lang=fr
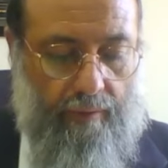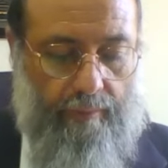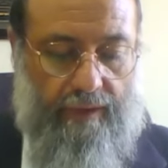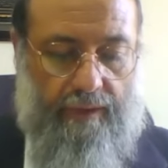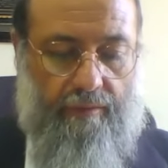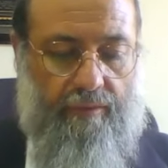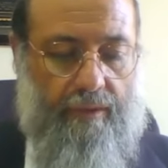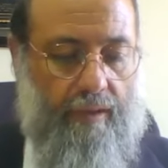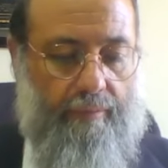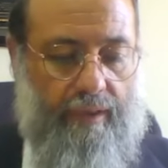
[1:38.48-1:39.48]
Matkif
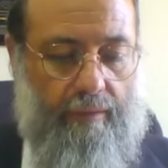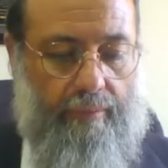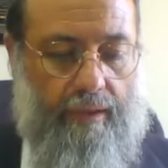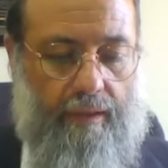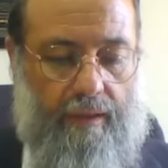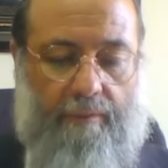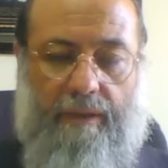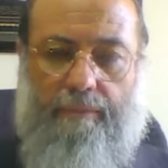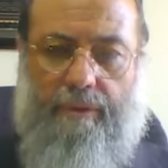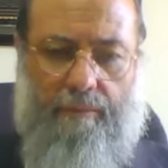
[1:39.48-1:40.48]
le Rabbi Abba, Rabbi
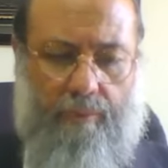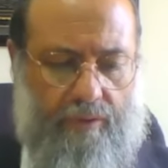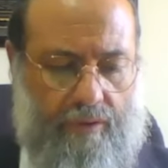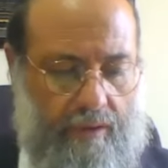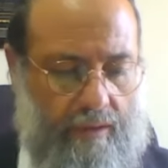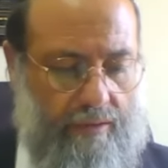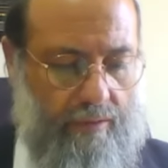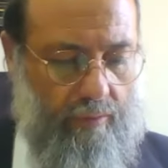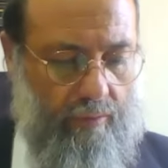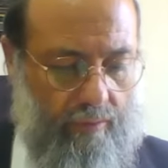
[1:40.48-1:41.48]
Abba dit pose une
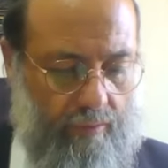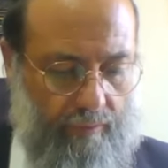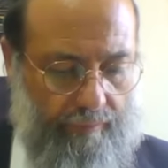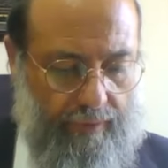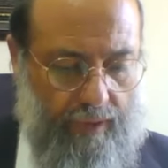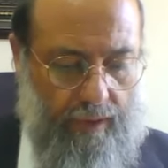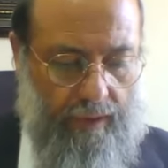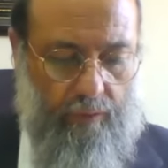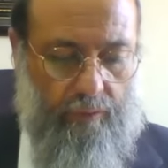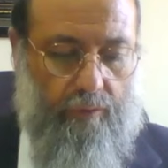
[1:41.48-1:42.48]
question,
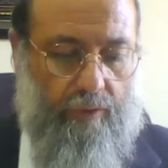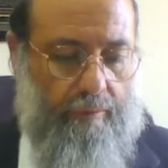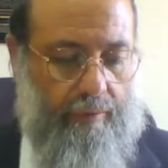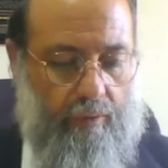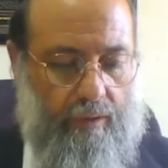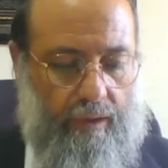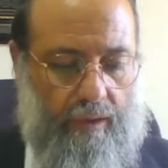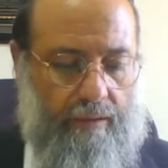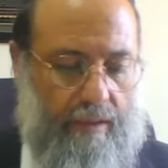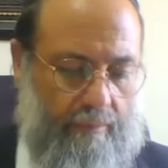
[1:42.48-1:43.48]
là au nom de Rabbi
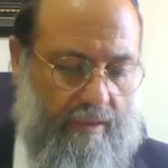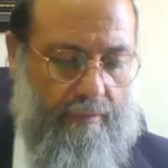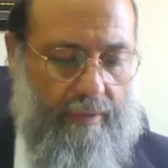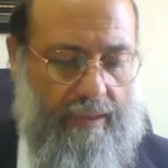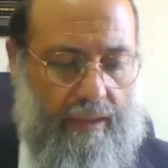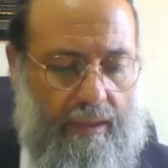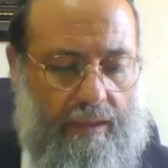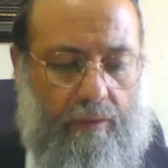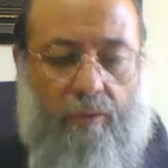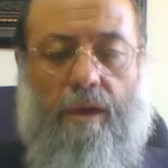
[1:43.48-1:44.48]
Yochanan, Mazman Echad
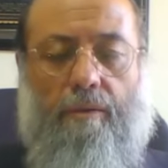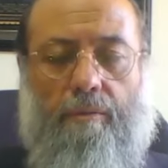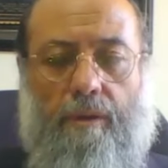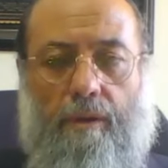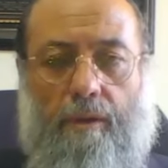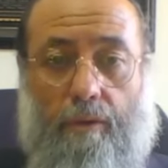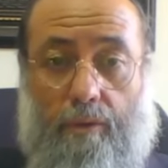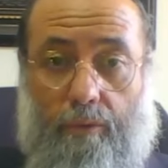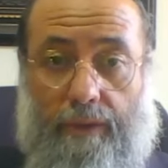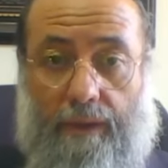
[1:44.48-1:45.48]
et
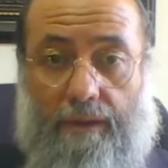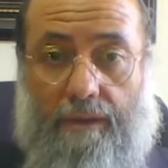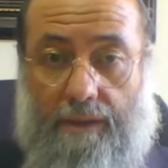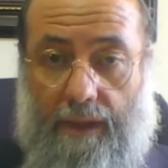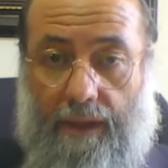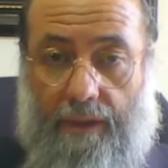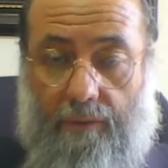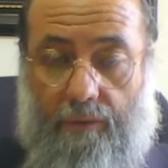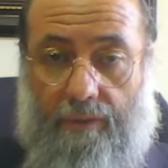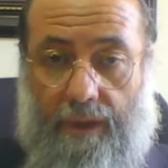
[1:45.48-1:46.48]
que lui il a dit que c'est
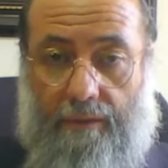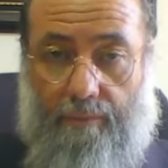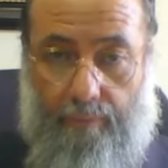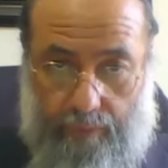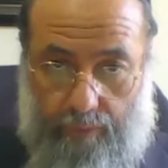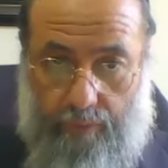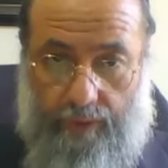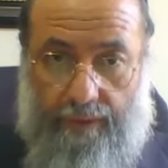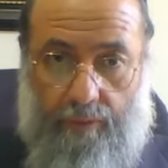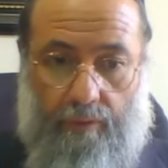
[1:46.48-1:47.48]
une date pour tous
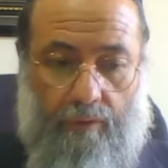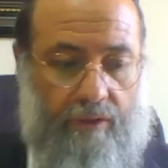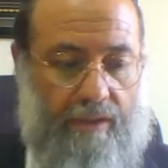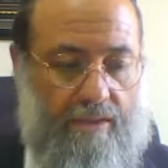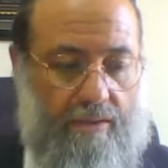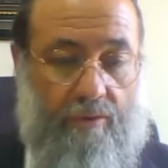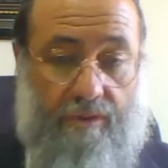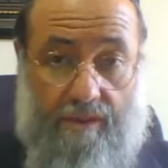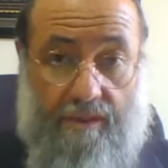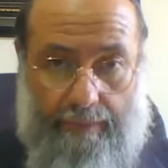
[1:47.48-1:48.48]
les noms en question,
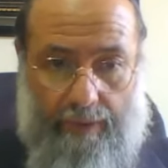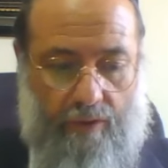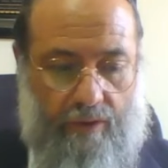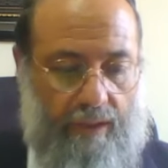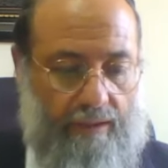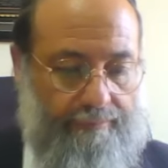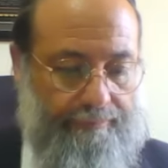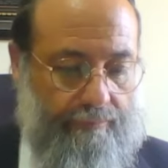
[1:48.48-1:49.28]
ça s'appelle le clan.